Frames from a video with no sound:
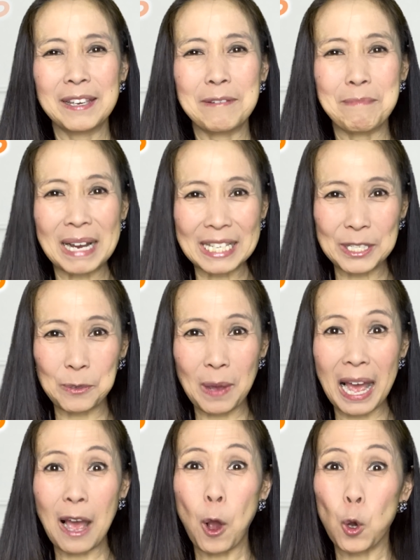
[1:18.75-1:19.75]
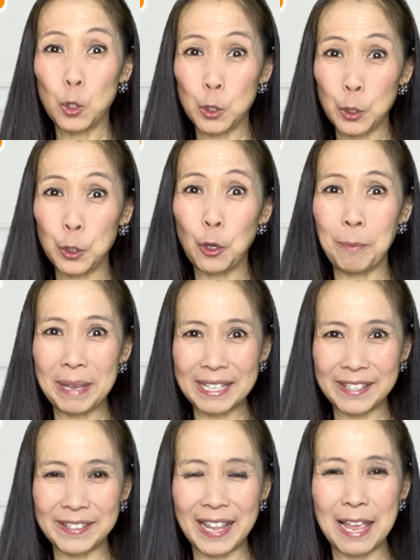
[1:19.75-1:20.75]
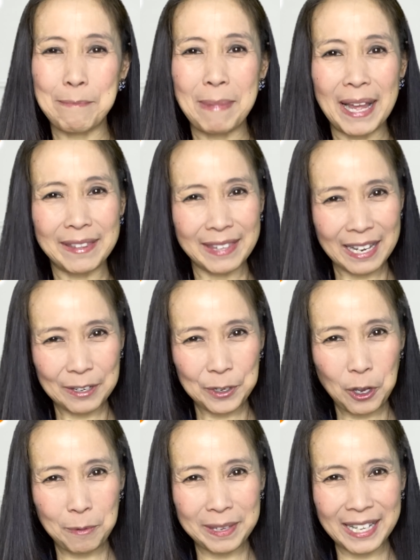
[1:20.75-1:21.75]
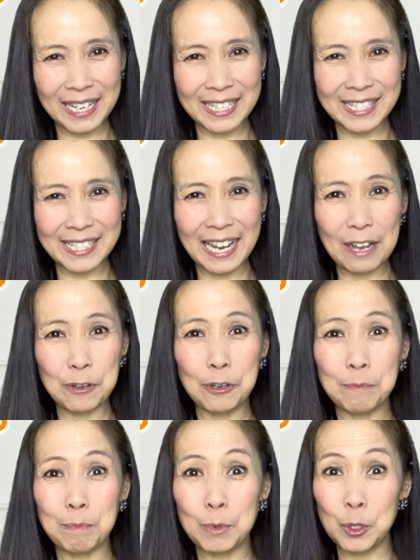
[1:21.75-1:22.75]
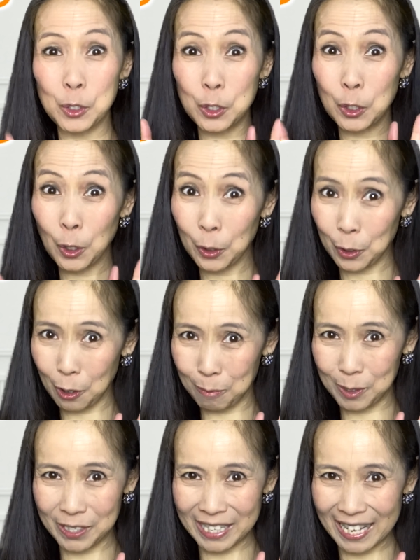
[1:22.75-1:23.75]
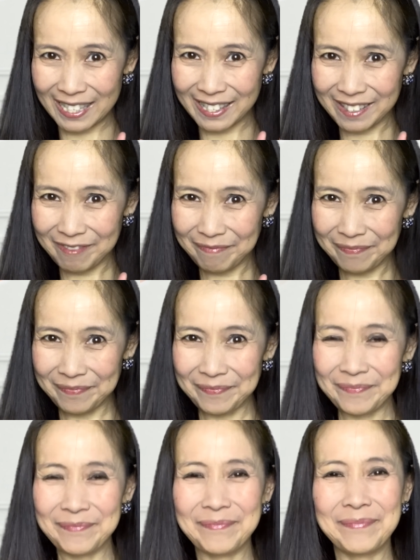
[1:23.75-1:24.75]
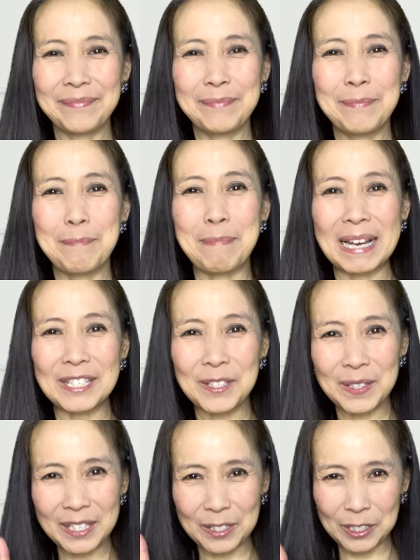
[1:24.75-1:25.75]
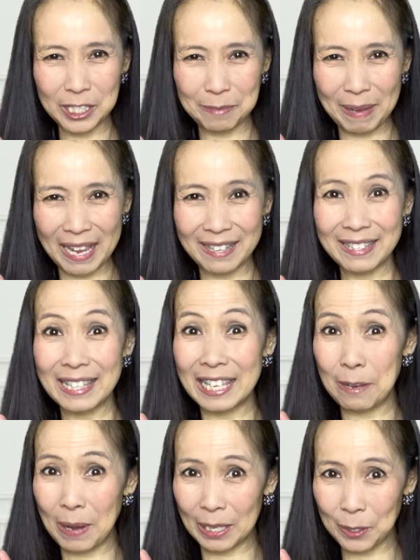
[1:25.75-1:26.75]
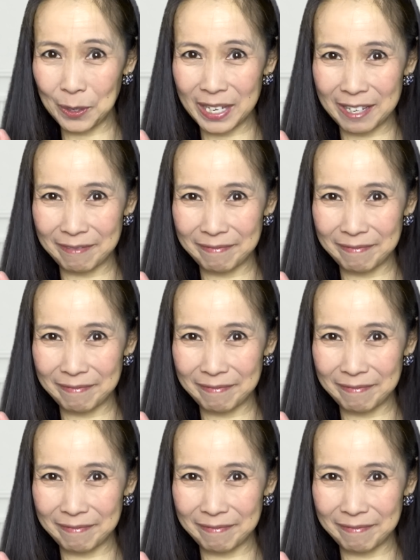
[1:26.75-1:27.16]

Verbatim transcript: まずはオスとメスで全く呼び名が違うむっつの動物です。まずひとつめ、鶏。